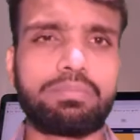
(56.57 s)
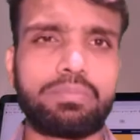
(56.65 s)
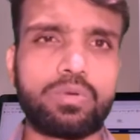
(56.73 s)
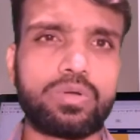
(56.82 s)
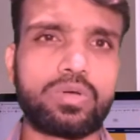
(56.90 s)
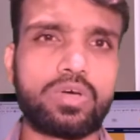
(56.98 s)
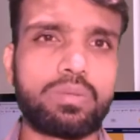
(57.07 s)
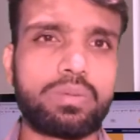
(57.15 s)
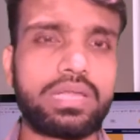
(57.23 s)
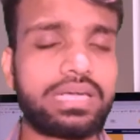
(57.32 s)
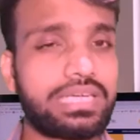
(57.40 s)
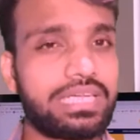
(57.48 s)
এটা পূরণ
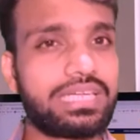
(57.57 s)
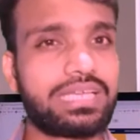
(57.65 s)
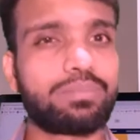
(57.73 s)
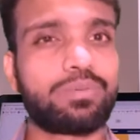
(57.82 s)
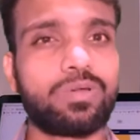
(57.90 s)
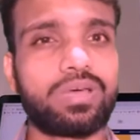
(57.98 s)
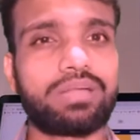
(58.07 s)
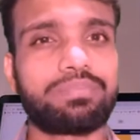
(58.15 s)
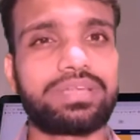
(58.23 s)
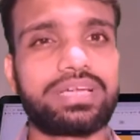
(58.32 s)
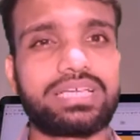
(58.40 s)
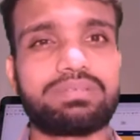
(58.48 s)
করবেন আর টেন কে ফলোয়ার
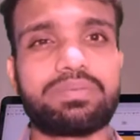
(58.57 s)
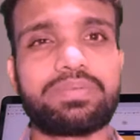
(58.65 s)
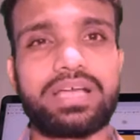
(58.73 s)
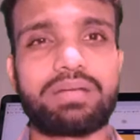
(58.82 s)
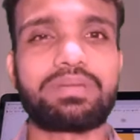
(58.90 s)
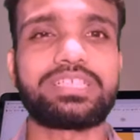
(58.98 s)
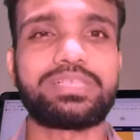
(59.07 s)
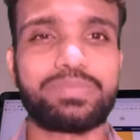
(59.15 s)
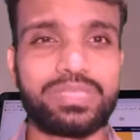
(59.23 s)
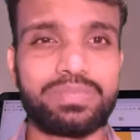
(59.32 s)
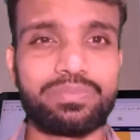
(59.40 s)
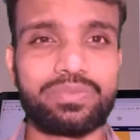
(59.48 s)
আপনারা কিভাবে এক মাসের
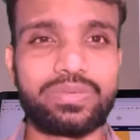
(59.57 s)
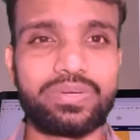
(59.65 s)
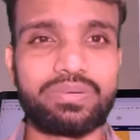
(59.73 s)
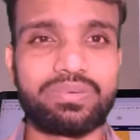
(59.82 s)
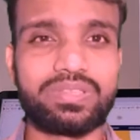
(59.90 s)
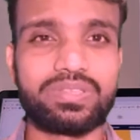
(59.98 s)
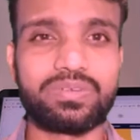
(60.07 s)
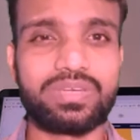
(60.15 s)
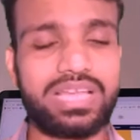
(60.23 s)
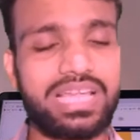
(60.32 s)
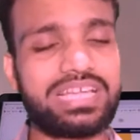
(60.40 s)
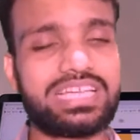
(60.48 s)
মধ্যে পূরণ করবেন তো
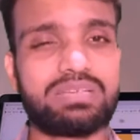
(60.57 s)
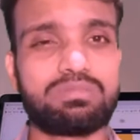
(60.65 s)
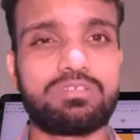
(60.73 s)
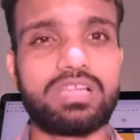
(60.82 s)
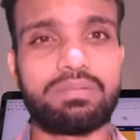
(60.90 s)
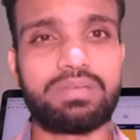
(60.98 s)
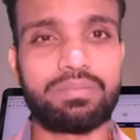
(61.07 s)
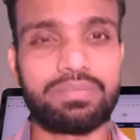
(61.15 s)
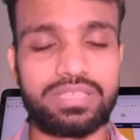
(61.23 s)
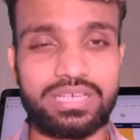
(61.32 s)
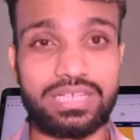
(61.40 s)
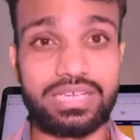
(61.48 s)
এই টিপসগুলো আমি
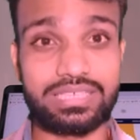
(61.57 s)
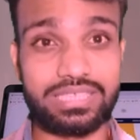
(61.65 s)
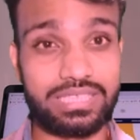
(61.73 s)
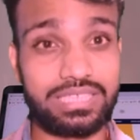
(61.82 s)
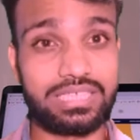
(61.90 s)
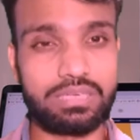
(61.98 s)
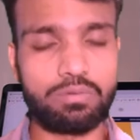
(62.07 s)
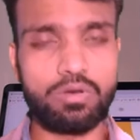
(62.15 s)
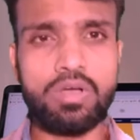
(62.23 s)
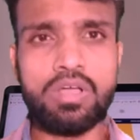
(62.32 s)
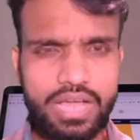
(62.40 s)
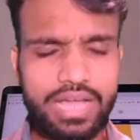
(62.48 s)
আপনাদেরকে আজকে দিয়ে যাব
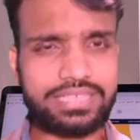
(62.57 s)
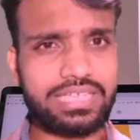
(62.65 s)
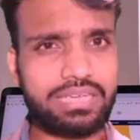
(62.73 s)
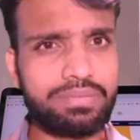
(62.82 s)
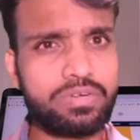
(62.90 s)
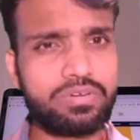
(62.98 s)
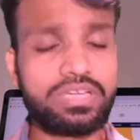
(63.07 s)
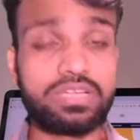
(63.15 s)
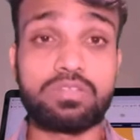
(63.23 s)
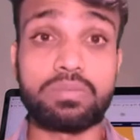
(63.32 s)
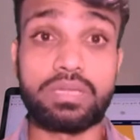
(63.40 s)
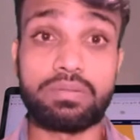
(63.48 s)
আজকের ভিডিওটি
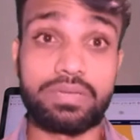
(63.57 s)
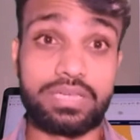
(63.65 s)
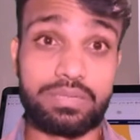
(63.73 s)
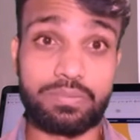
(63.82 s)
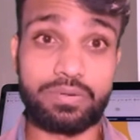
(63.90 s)
কিন্তু ভেরি ভেরি